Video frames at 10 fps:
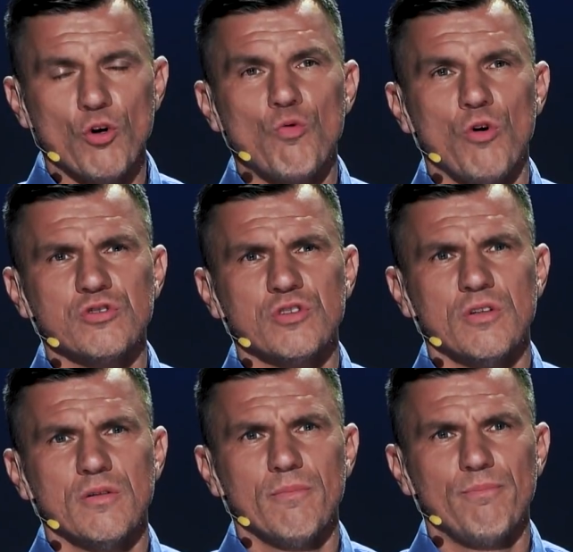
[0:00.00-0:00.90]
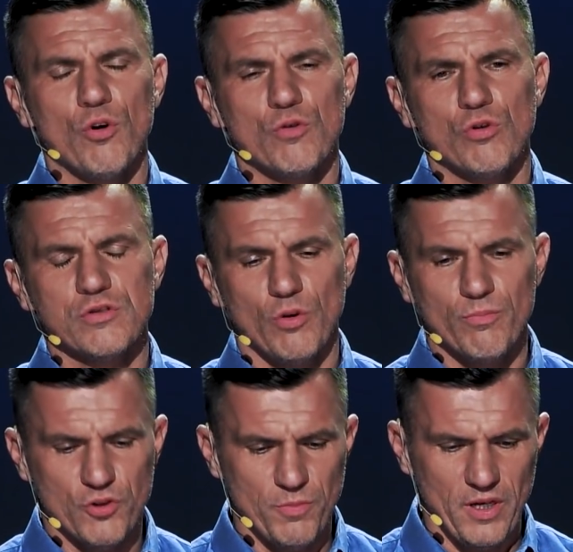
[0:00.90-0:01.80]
Polkłos? Polkłos to
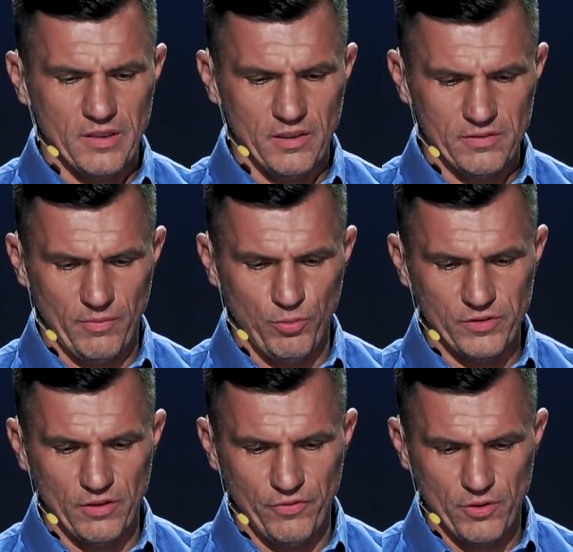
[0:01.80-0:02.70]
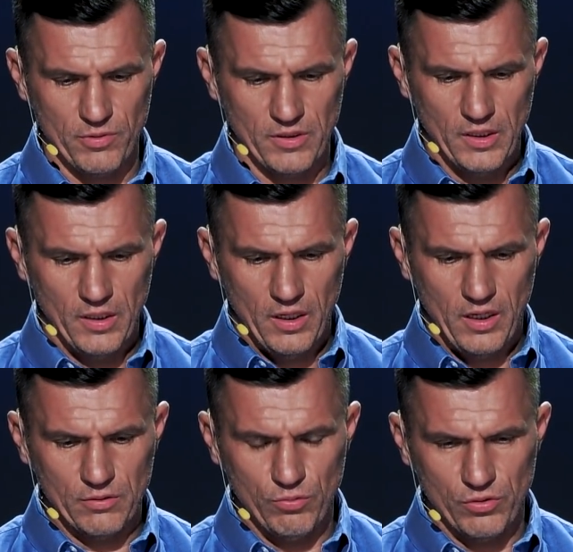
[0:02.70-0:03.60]
brzmi jak nazwa polskiej firmy
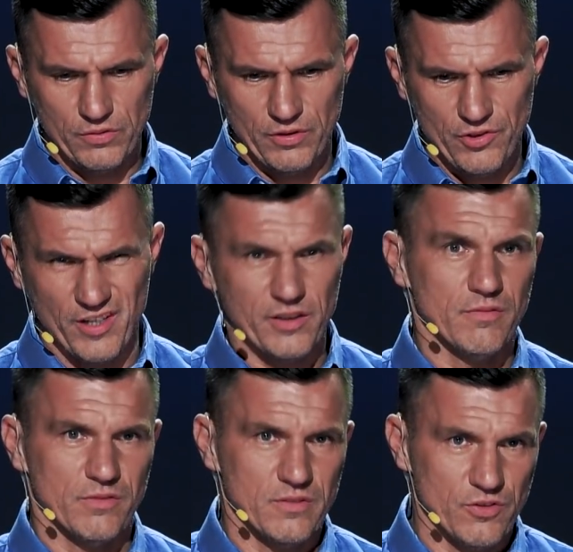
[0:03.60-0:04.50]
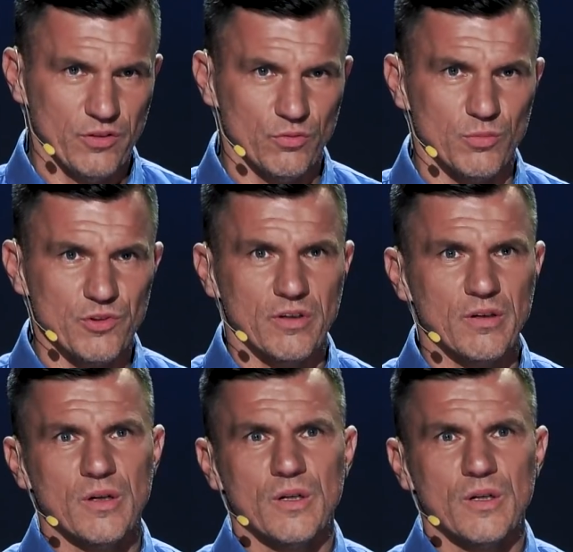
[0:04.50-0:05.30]
handlującej ziarnem, więc szanujmy się.